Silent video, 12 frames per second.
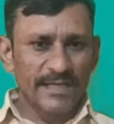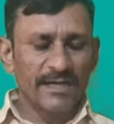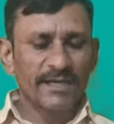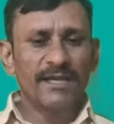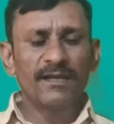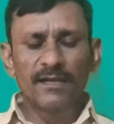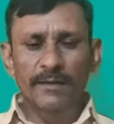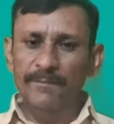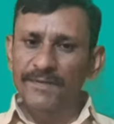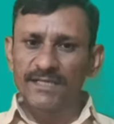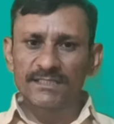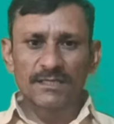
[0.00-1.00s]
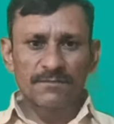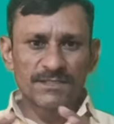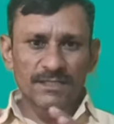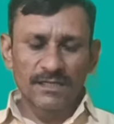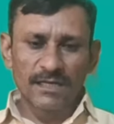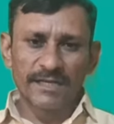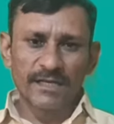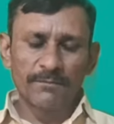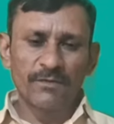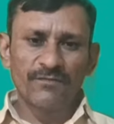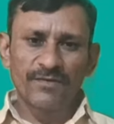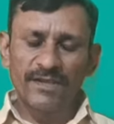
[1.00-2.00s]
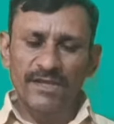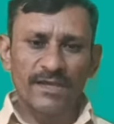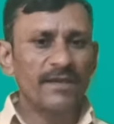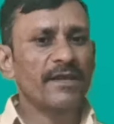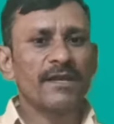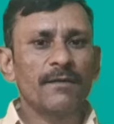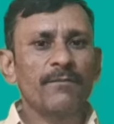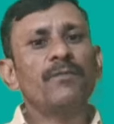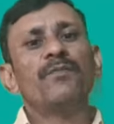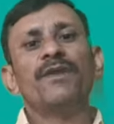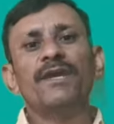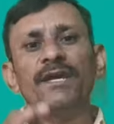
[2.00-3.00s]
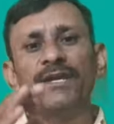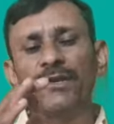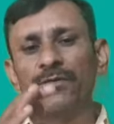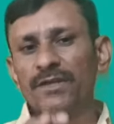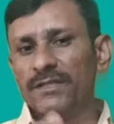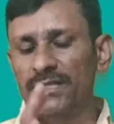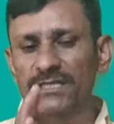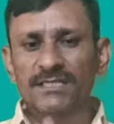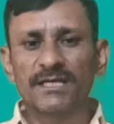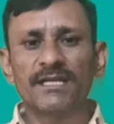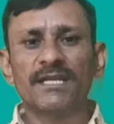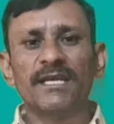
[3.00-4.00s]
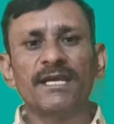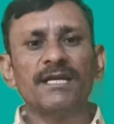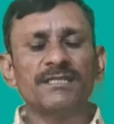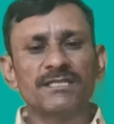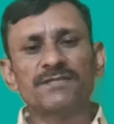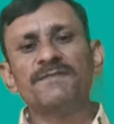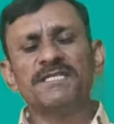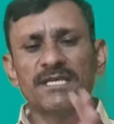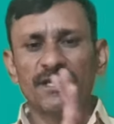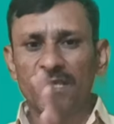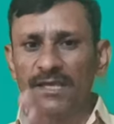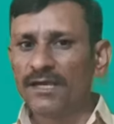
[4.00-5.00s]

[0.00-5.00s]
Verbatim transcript: अगेन कंपनी की तरफ से खाना भी फ्री है रहना भी फ्री है ड्यूटी दस घंटा रहेगा जिसमें से